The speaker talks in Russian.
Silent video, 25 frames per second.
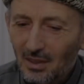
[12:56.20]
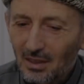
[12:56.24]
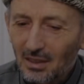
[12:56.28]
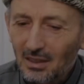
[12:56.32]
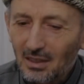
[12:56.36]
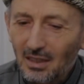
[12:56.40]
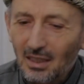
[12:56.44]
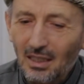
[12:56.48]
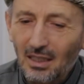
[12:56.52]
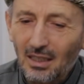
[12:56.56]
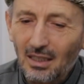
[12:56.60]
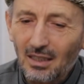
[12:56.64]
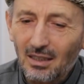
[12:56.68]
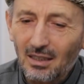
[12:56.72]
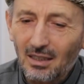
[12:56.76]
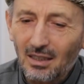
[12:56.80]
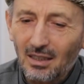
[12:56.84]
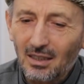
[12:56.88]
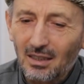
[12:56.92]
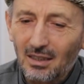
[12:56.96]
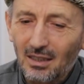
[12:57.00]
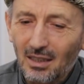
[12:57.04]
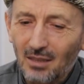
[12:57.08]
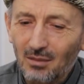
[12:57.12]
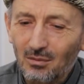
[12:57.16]
Дай Аллах
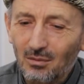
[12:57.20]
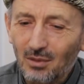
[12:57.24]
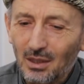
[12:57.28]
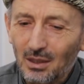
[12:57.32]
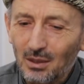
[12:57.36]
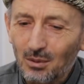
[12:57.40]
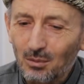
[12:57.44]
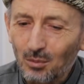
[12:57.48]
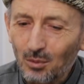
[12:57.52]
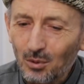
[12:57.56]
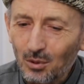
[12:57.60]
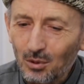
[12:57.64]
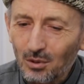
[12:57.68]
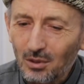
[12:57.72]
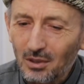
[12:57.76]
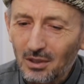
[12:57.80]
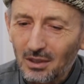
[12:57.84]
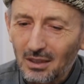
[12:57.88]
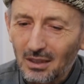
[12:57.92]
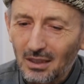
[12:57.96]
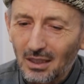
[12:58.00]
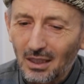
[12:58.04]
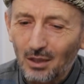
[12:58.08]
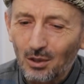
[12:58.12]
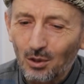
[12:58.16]
нам возможности
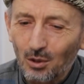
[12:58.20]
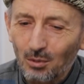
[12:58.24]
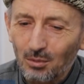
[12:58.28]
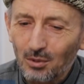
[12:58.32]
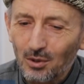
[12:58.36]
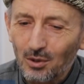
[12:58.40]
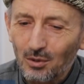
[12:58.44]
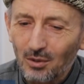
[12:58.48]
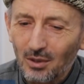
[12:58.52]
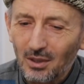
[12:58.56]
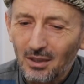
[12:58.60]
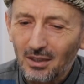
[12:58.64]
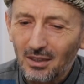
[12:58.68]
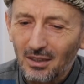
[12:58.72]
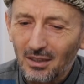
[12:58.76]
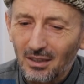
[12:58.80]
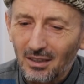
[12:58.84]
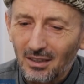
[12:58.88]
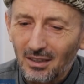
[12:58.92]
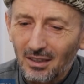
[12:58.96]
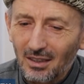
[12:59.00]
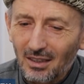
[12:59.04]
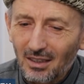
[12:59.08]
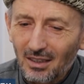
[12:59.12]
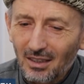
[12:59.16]
на том свете
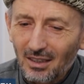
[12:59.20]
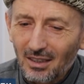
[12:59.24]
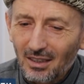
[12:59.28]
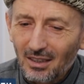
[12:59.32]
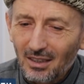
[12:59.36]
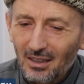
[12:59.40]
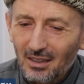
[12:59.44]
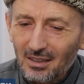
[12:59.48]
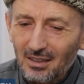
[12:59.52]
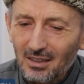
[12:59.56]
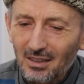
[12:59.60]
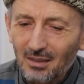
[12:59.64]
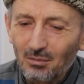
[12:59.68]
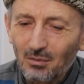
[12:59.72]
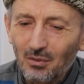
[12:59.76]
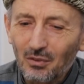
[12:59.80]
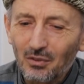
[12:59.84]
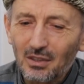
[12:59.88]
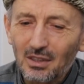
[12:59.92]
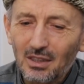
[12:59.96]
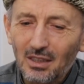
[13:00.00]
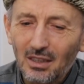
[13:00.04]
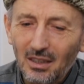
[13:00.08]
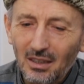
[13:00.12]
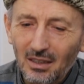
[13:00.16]
с ними
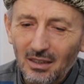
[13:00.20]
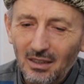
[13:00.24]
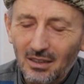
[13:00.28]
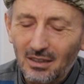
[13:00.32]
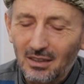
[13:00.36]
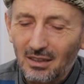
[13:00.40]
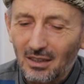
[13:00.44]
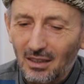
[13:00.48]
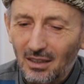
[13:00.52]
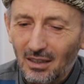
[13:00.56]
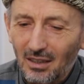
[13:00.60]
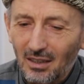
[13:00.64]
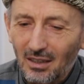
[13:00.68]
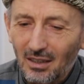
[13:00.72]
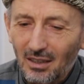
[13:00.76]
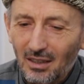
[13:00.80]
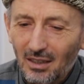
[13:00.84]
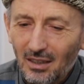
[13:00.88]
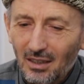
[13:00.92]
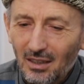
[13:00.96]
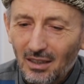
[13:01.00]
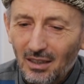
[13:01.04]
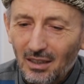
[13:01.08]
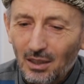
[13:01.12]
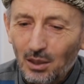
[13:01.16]
встретиться,
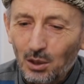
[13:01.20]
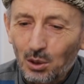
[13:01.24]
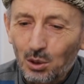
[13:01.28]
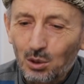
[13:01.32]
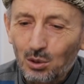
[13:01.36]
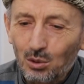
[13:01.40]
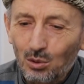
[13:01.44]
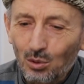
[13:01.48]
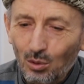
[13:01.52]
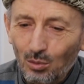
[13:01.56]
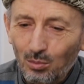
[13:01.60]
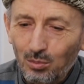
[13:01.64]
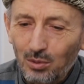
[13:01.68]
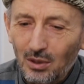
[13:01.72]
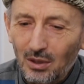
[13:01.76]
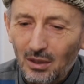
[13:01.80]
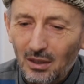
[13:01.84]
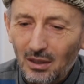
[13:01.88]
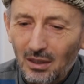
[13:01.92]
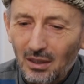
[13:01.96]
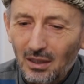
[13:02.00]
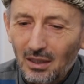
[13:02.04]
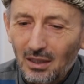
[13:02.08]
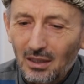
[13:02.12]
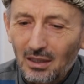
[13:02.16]
и чтобы
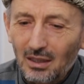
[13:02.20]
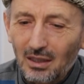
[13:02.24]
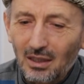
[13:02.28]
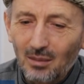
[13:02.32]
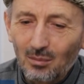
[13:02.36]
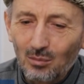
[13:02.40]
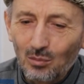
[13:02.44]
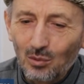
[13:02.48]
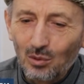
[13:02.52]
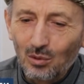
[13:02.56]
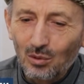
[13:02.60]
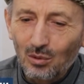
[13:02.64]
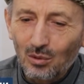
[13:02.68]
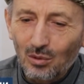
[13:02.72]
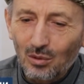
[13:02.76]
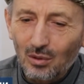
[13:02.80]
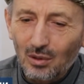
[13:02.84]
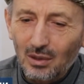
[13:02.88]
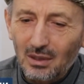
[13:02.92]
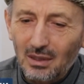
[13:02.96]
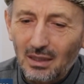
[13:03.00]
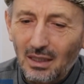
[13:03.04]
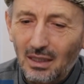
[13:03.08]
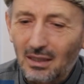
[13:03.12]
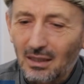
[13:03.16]
ему за